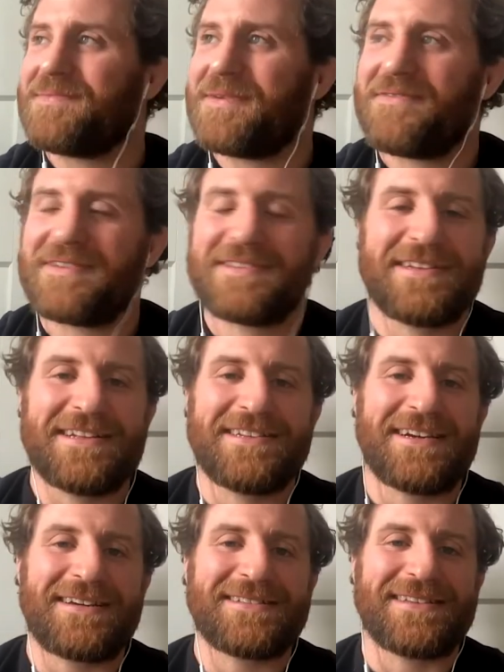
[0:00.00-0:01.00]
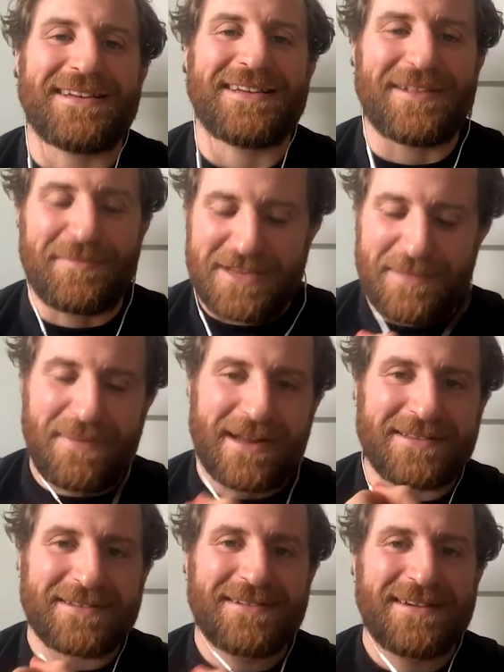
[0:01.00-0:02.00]
pas facile à dire, c'est des petites
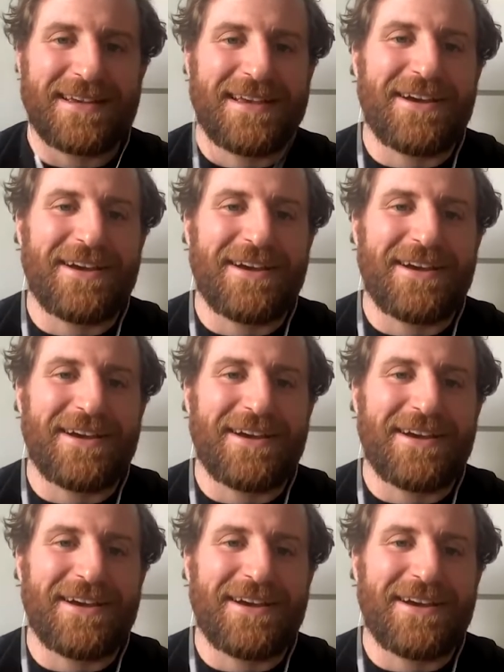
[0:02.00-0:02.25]
pâtes et,